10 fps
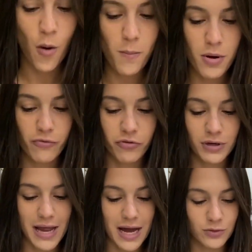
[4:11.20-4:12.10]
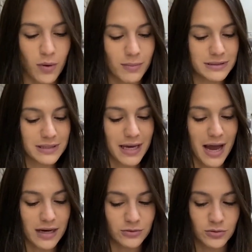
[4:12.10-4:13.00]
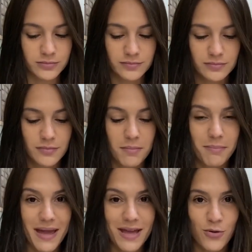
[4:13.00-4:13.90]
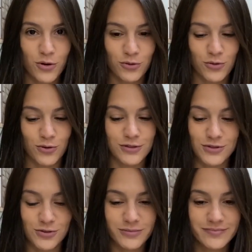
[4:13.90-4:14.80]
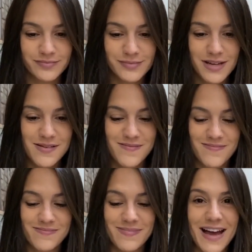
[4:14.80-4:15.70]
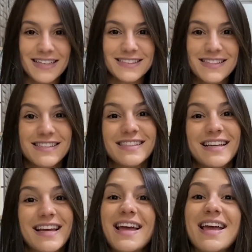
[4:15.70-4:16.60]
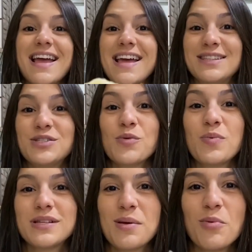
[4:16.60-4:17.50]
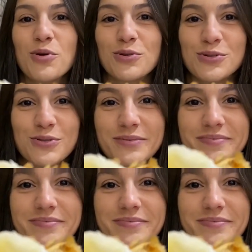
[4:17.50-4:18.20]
um pão folhado, amanteigado, bem gorduroso, mas é super saboroso.